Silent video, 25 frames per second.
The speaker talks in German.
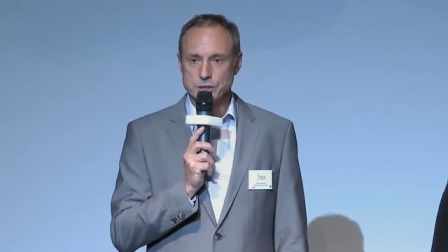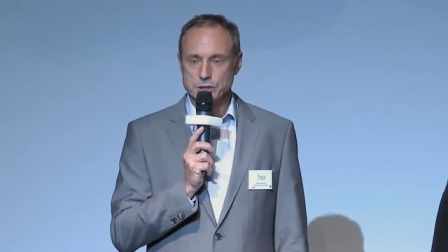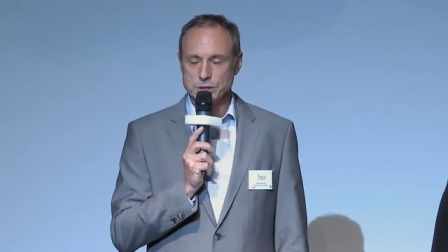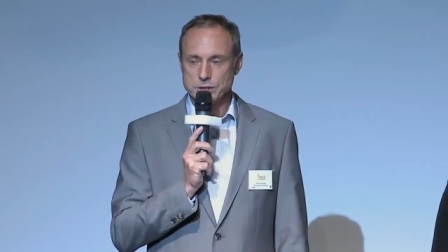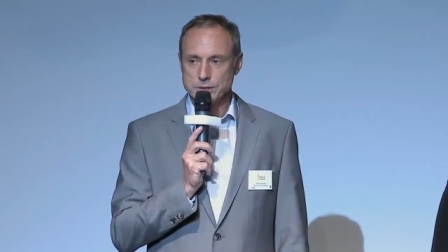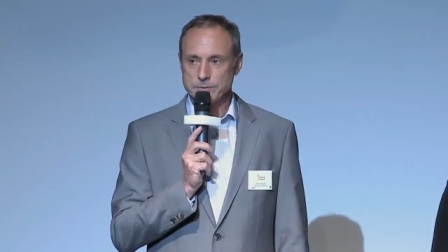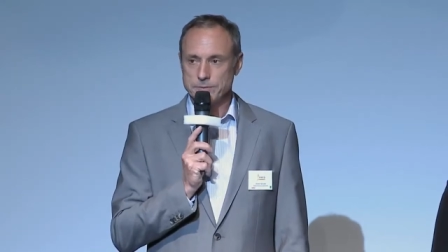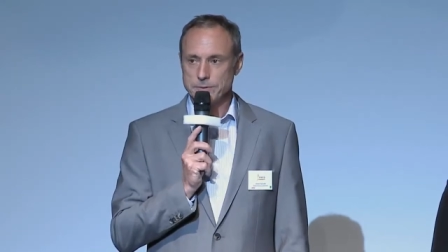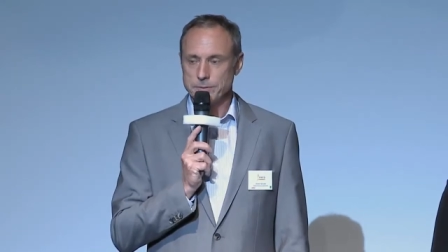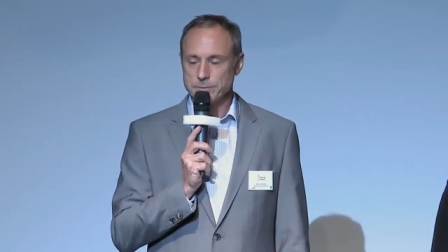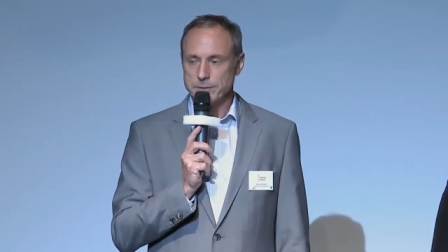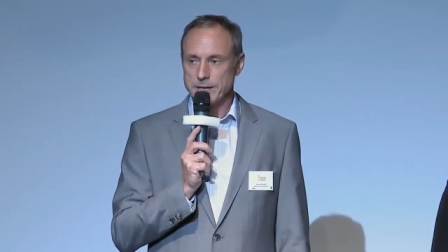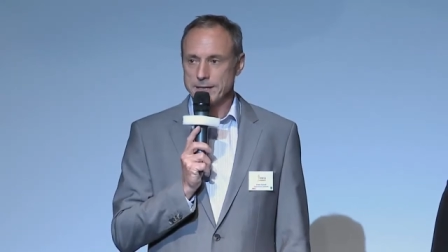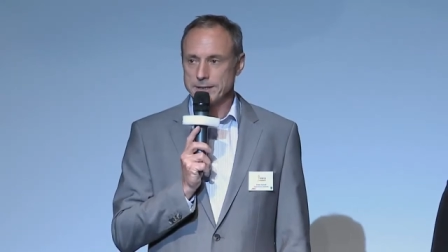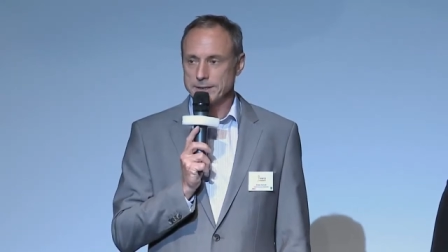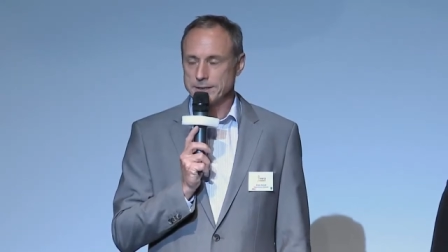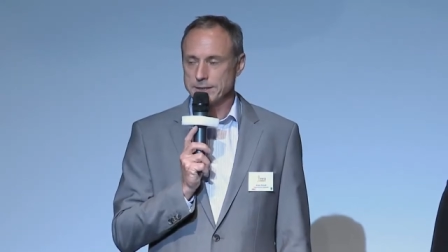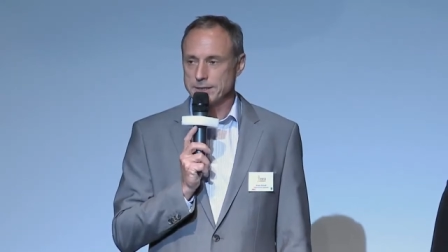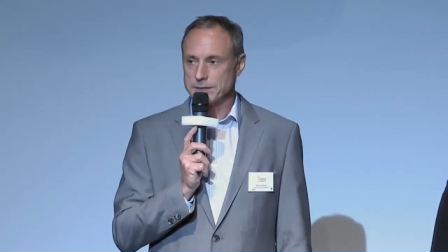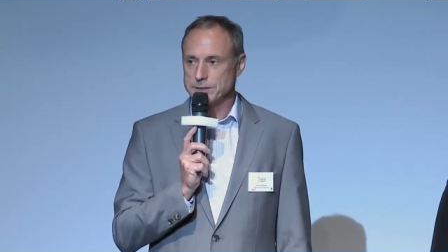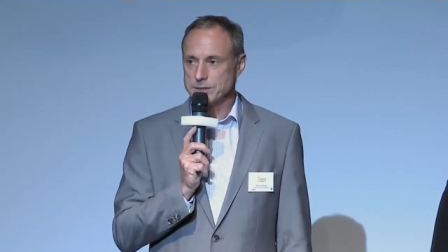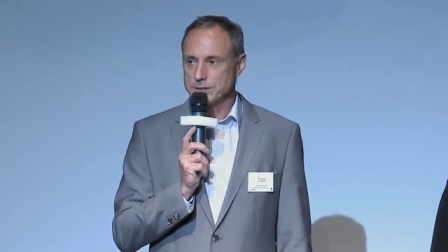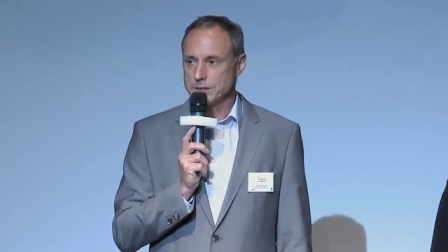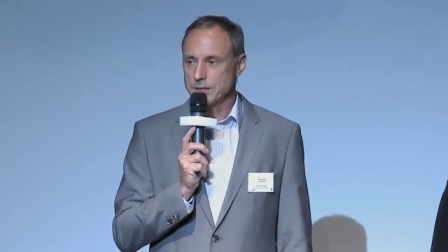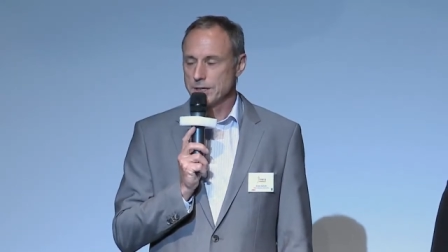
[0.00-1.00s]

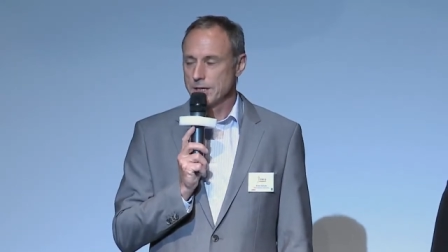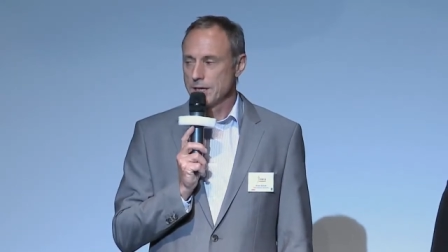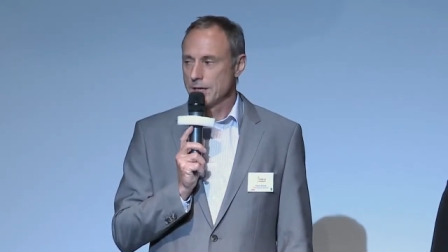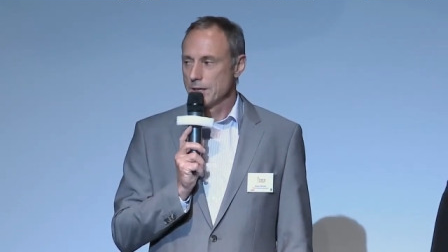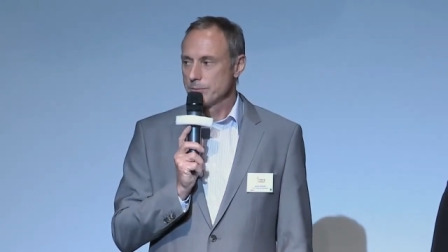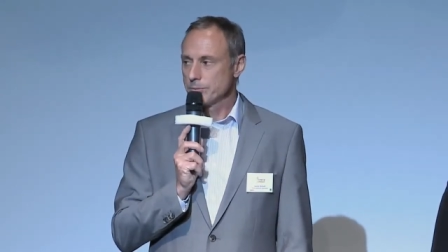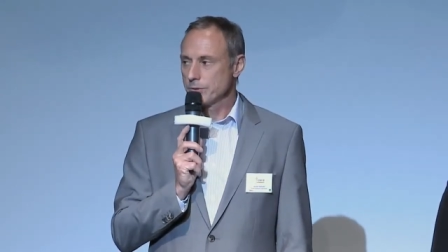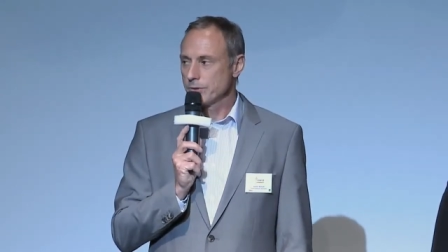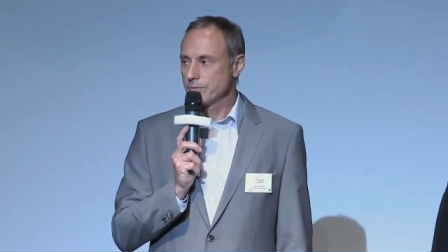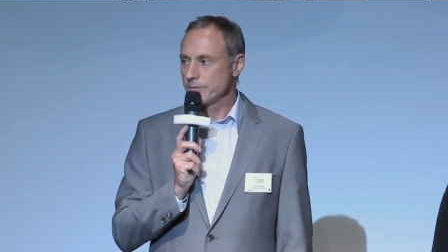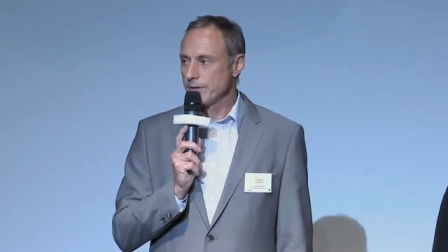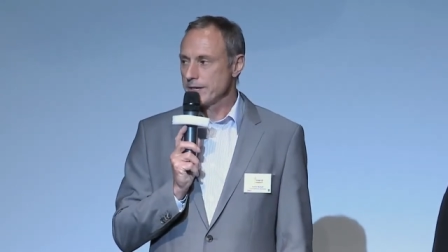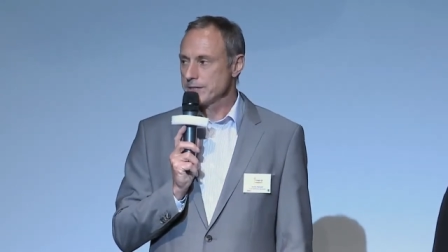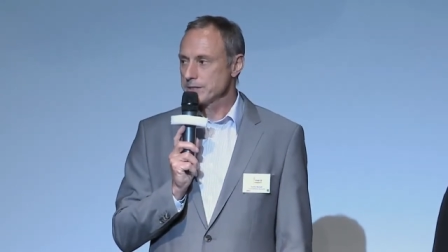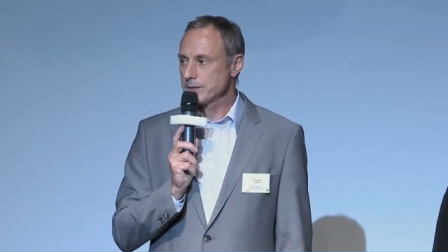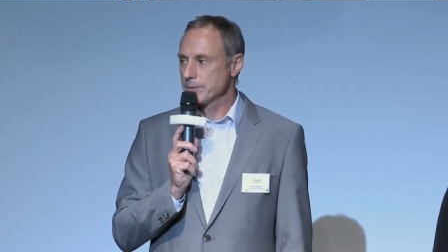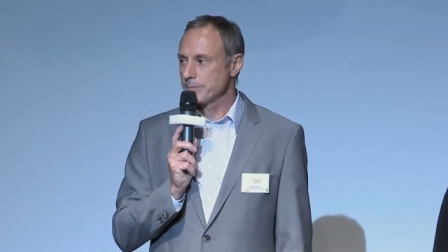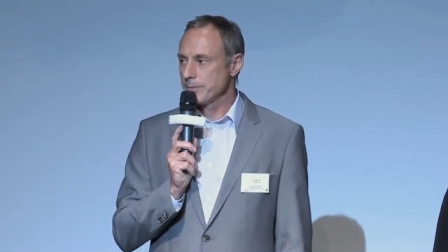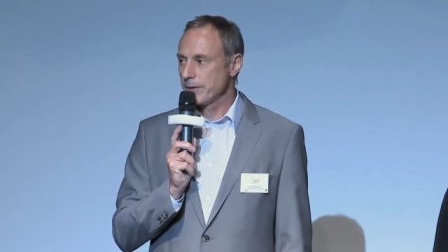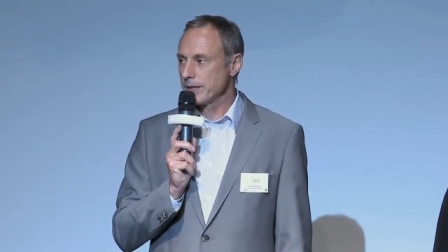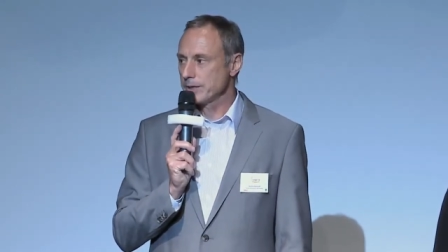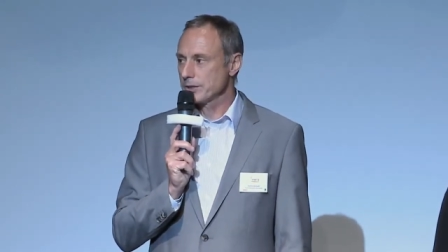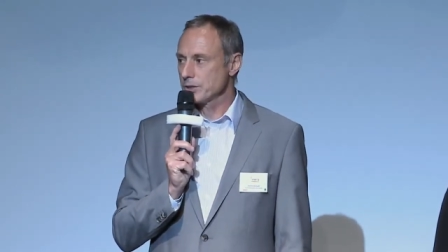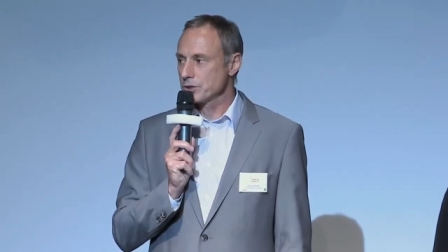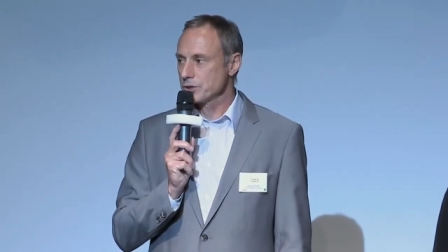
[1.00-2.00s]
Skiverbandes, Professor
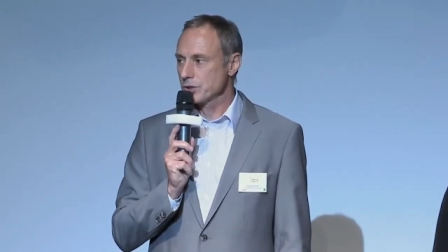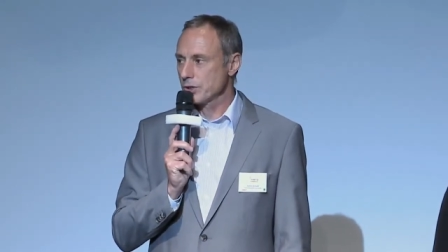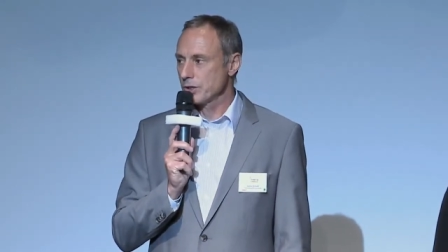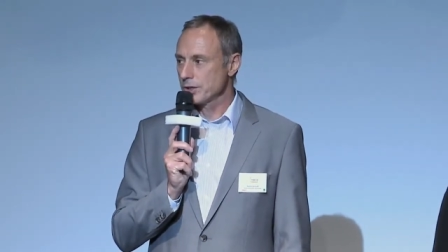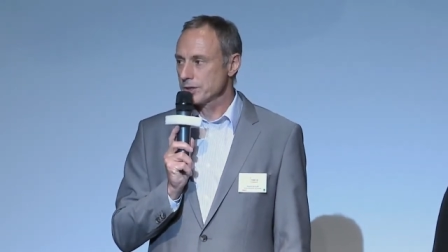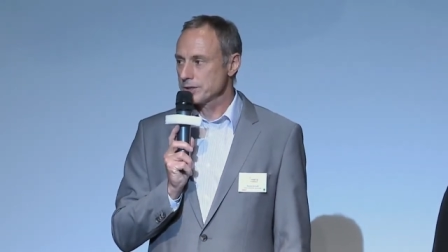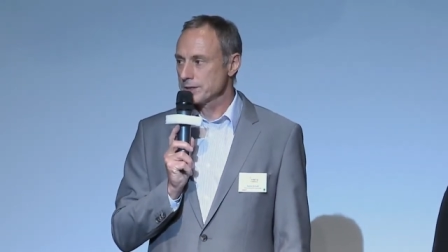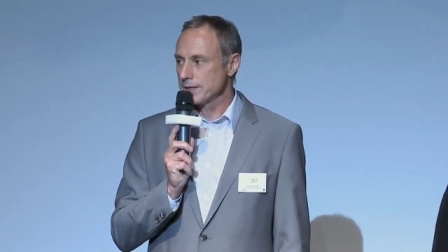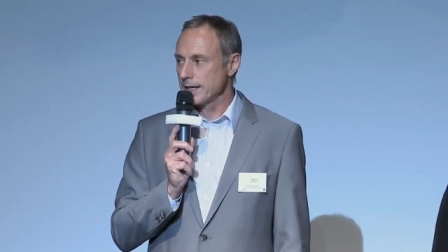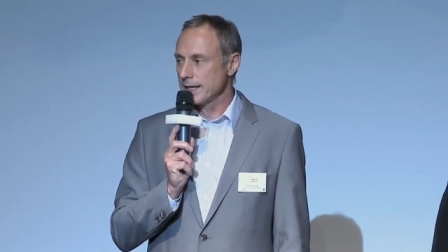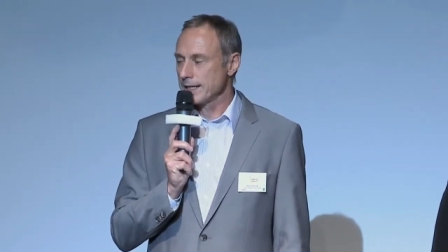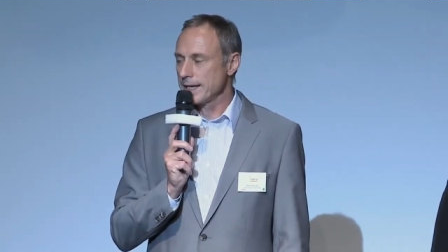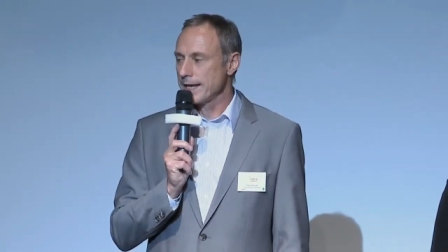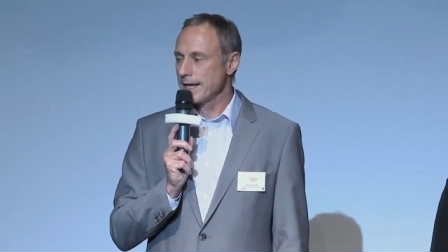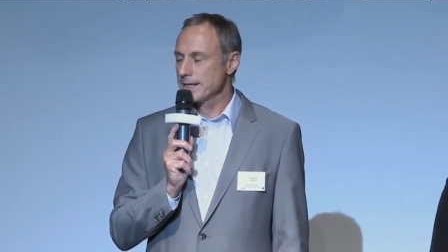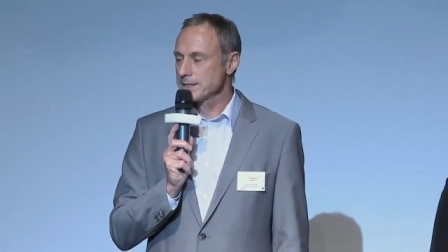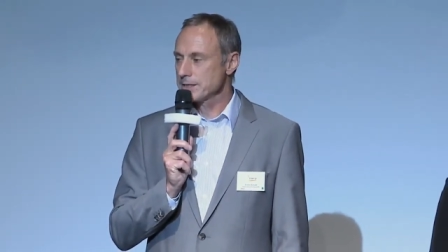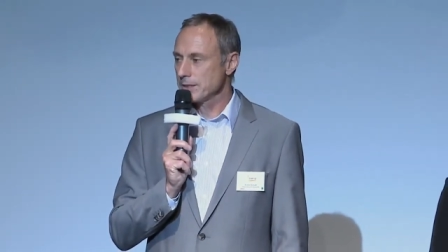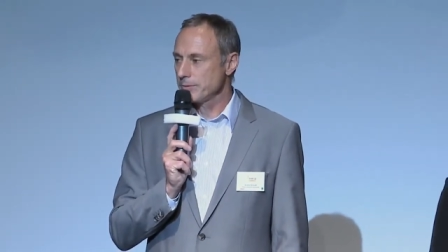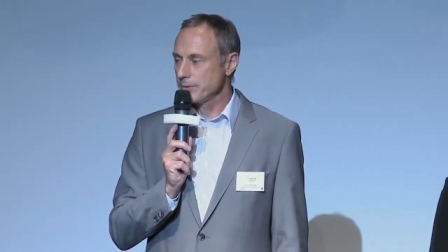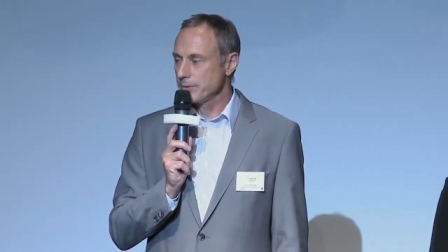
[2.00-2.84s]
Peter Schröcksnall. Herzlich